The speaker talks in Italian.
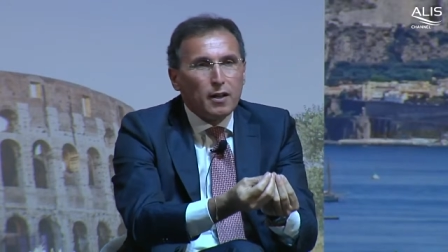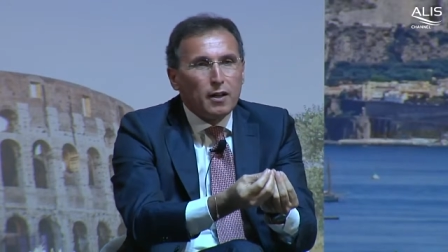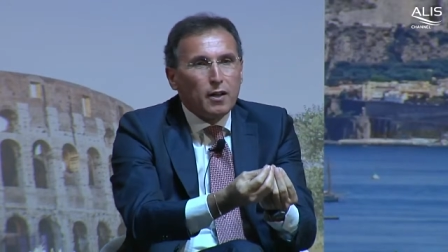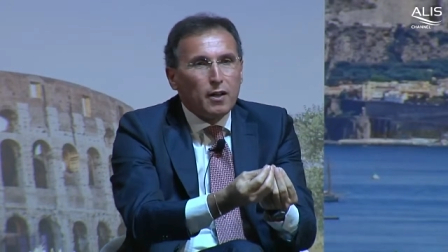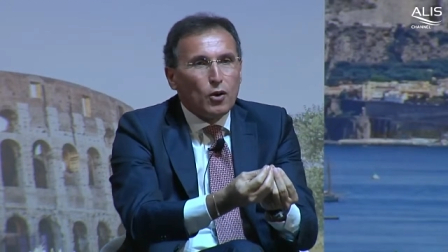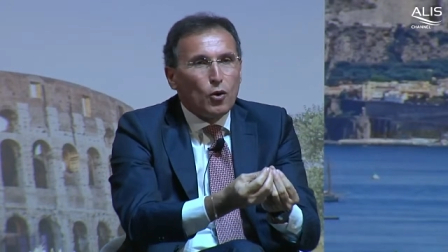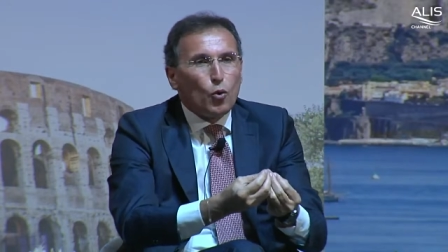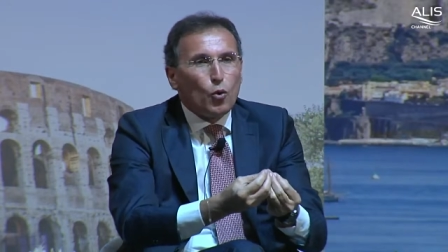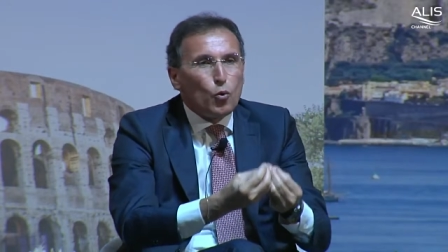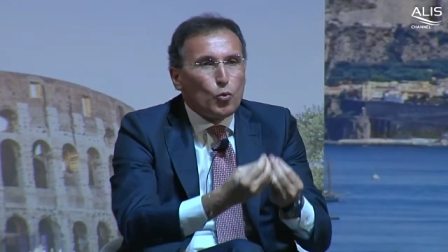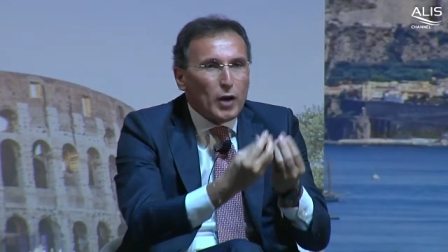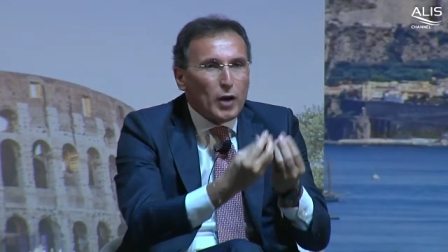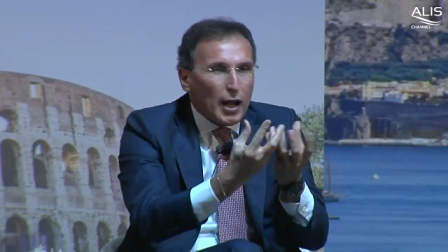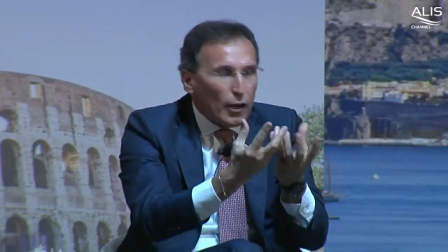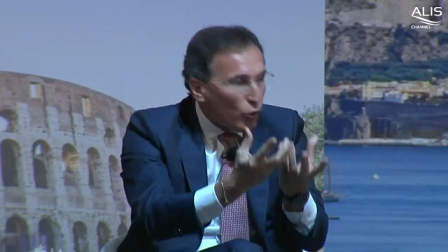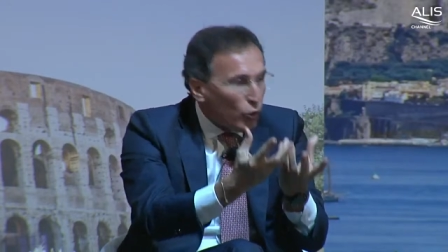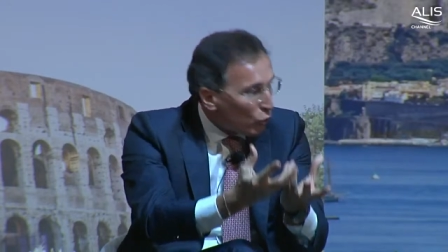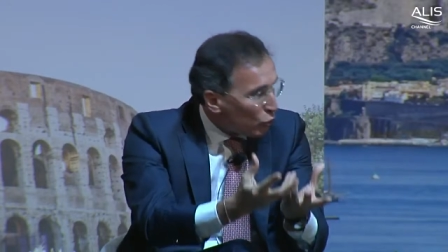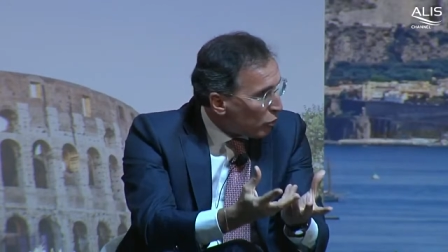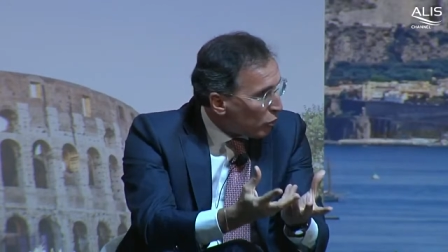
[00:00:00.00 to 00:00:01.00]
Un
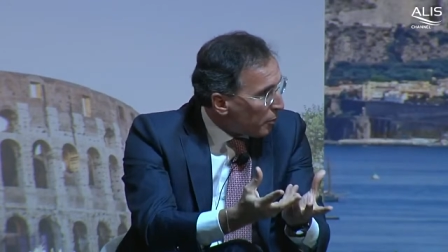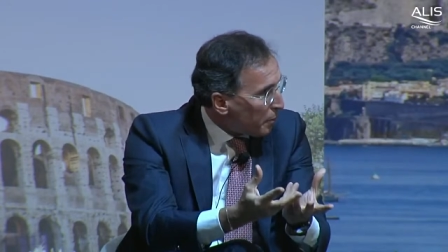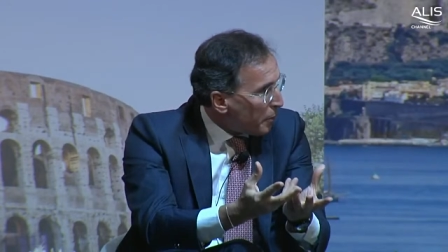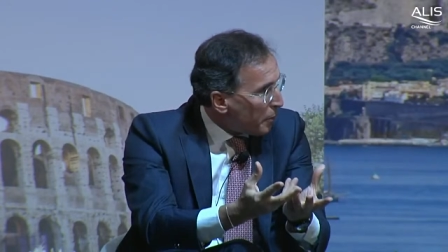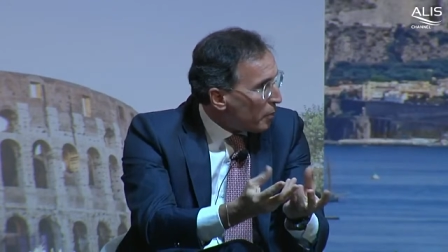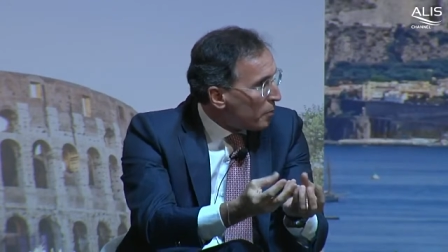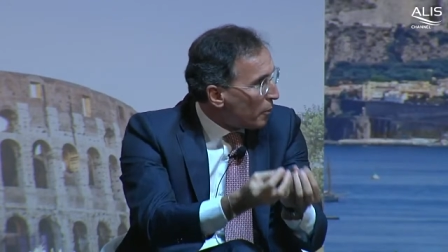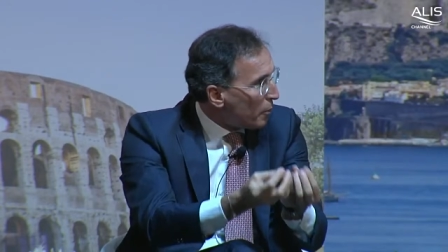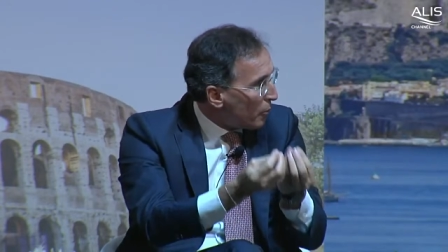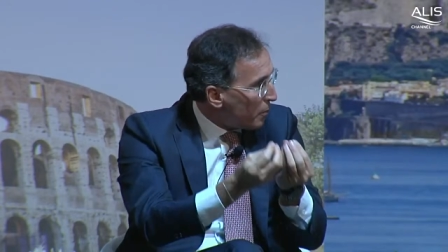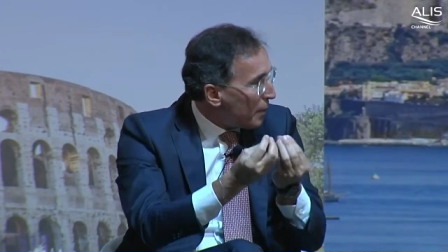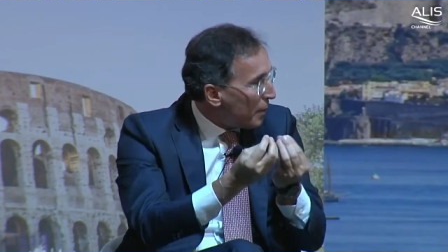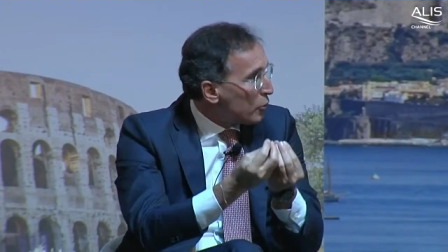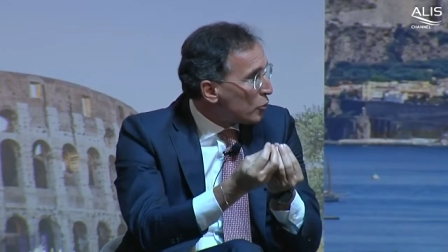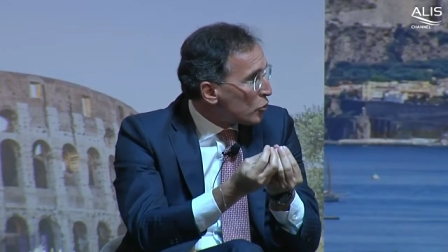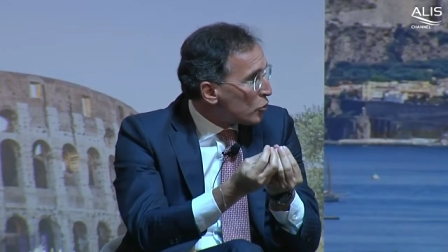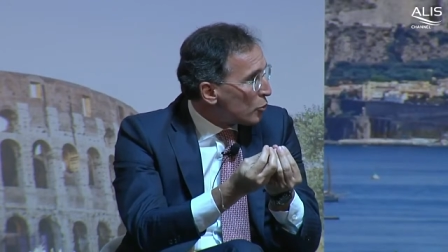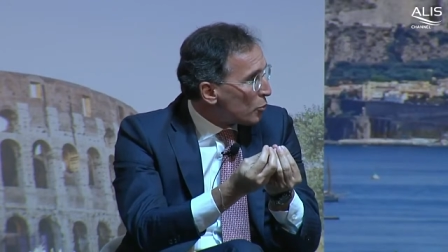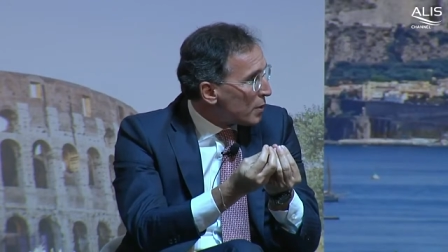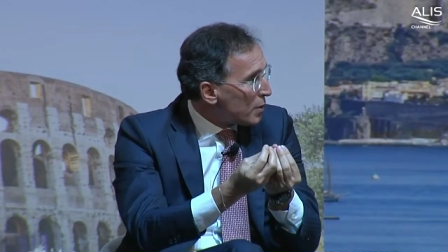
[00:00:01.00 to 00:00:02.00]
anno dopo il Movimento
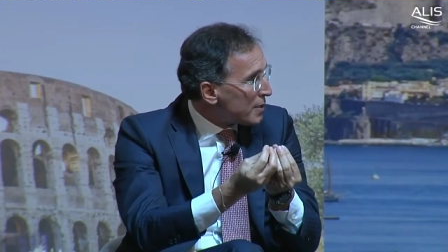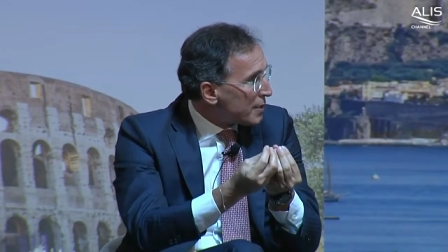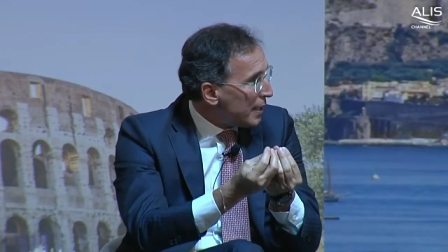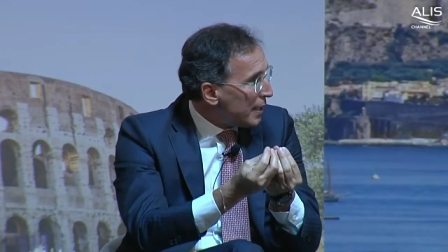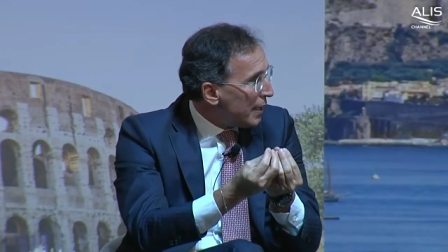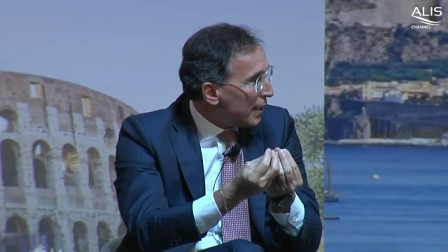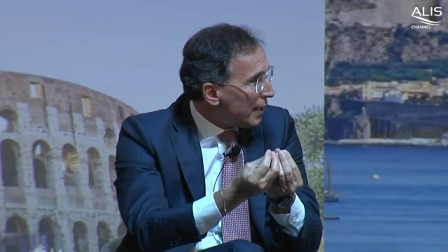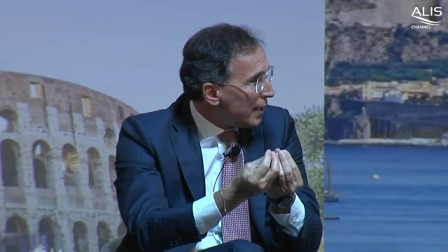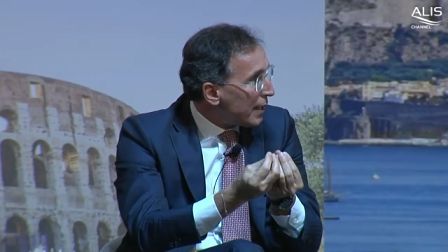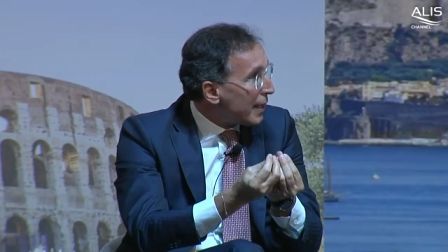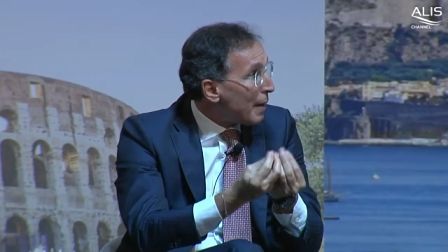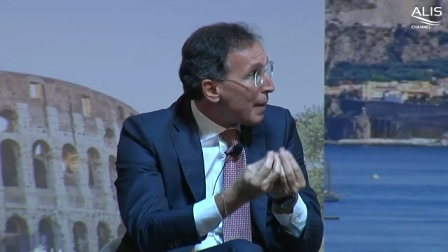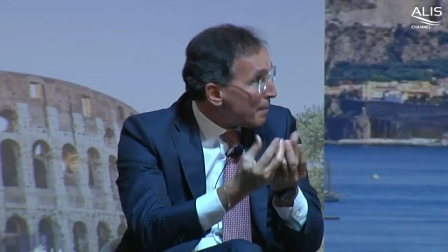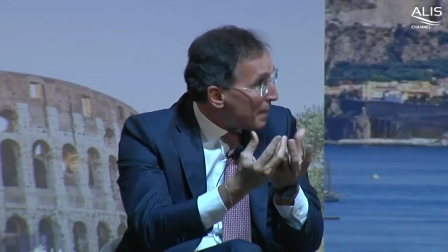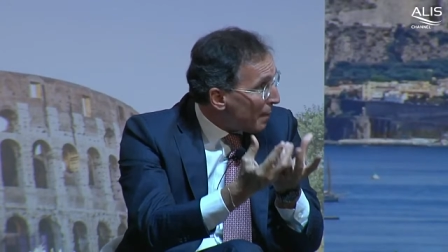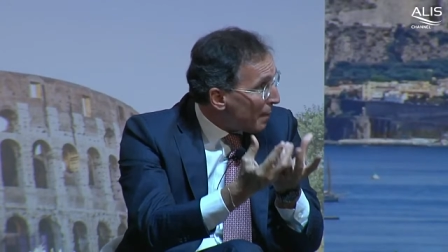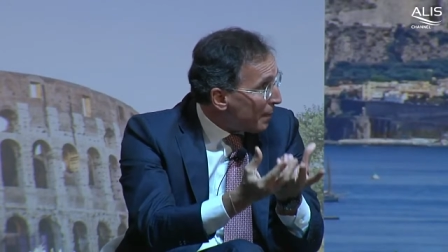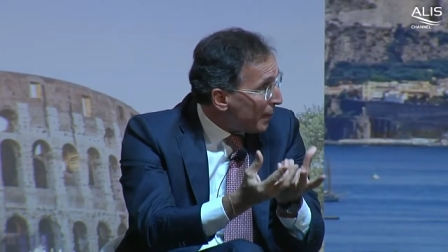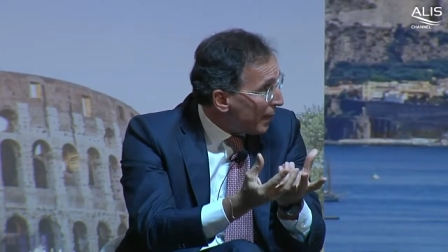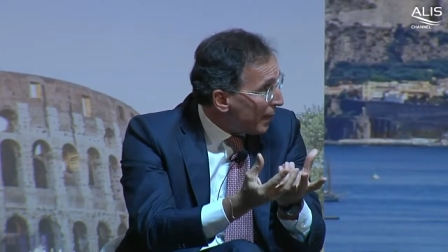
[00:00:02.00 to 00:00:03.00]
5 Stelle cambia
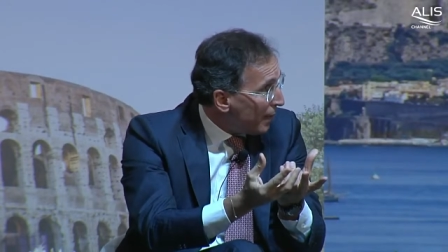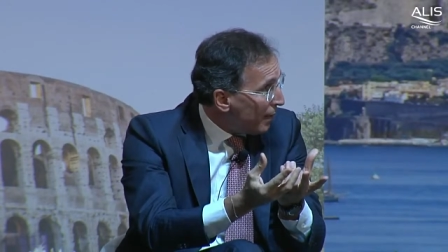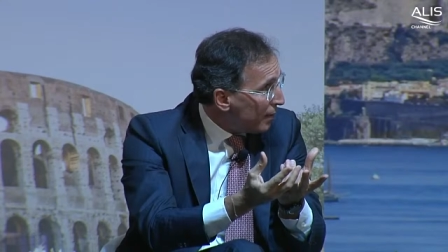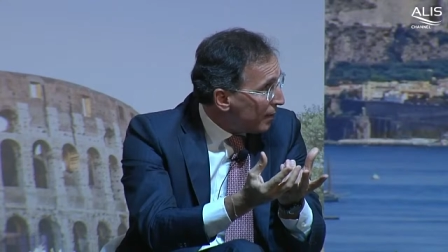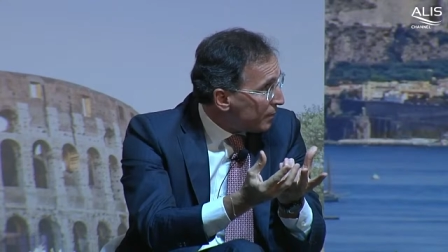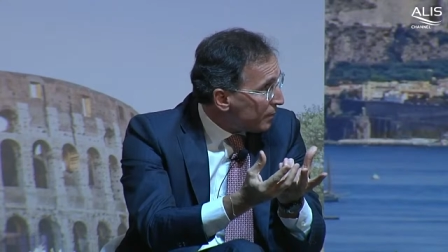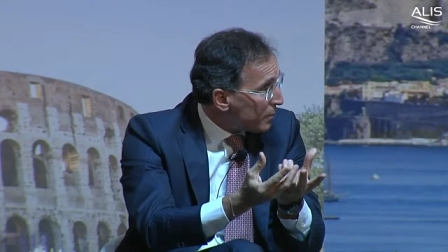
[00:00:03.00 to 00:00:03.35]
pelle,